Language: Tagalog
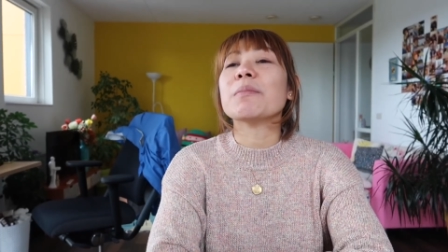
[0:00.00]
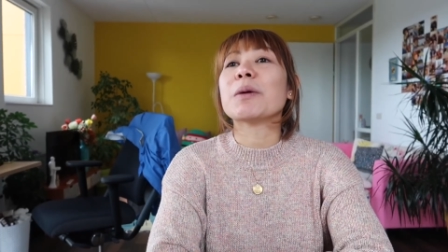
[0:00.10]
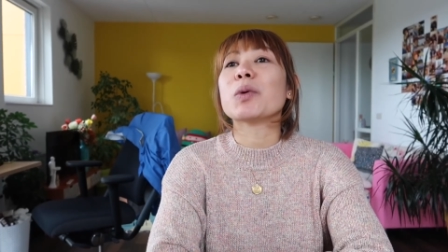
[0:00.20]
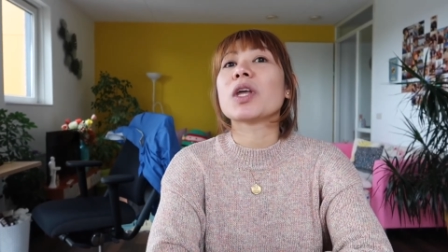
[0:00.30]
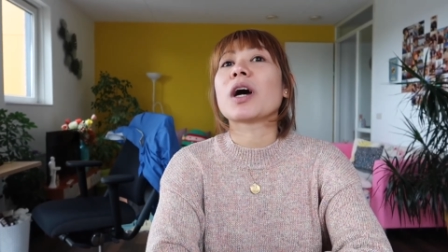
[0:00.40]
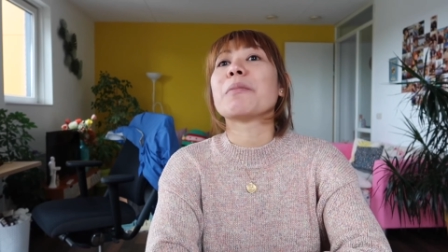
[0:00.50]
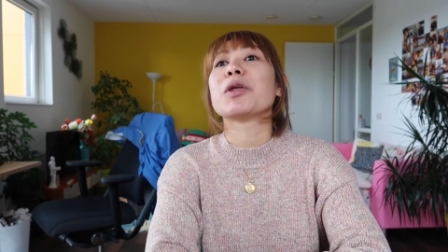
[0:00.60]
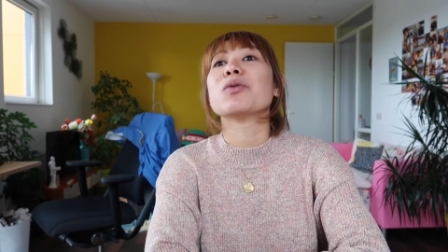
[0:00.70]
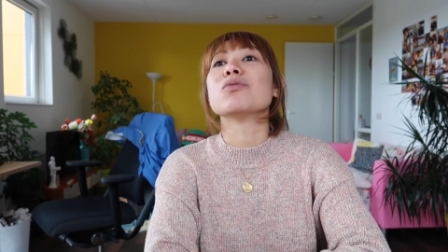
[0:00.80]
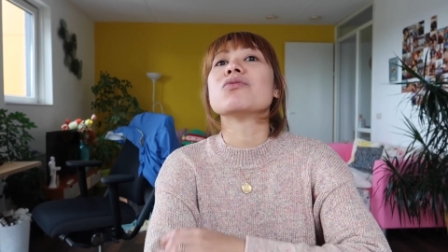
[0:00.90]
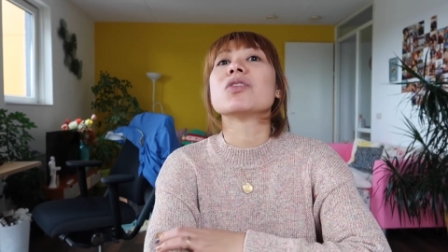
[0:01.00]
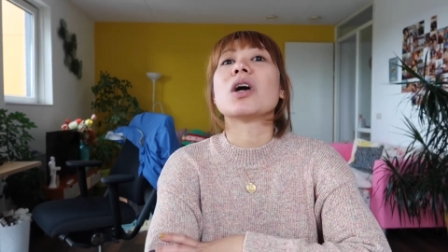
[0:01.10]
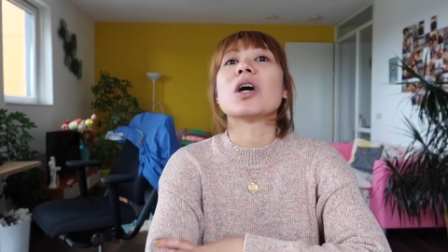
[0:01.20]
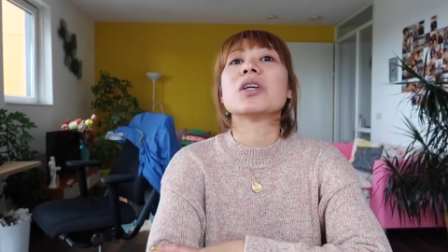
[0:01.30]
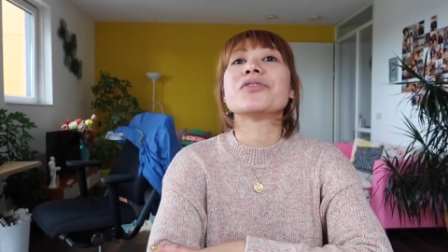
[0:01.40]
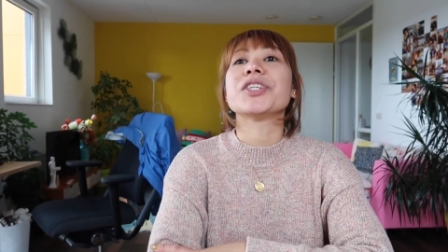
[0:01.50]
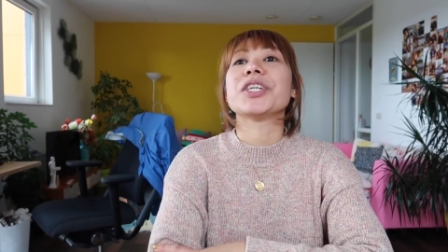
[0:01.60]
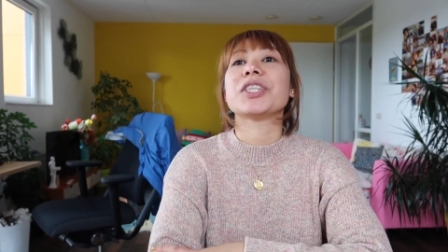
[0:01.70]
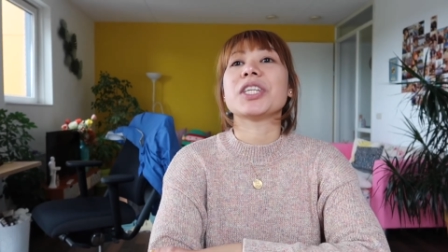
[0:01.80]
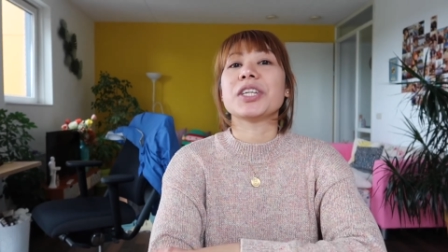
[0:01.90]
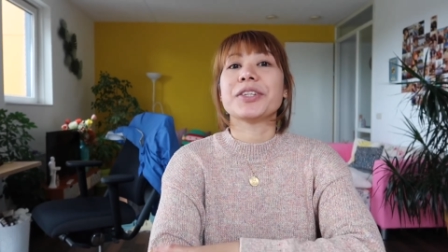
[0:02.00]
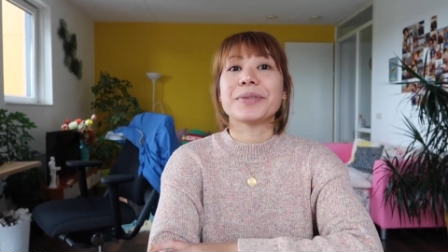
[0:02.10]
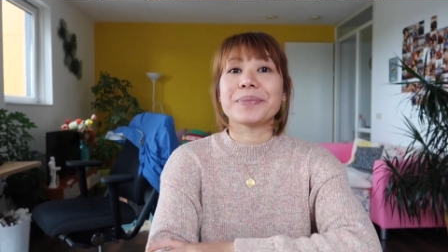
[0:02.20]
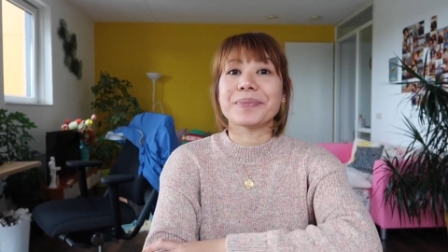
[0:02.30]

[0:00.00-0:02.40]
magpunta kami doon sa city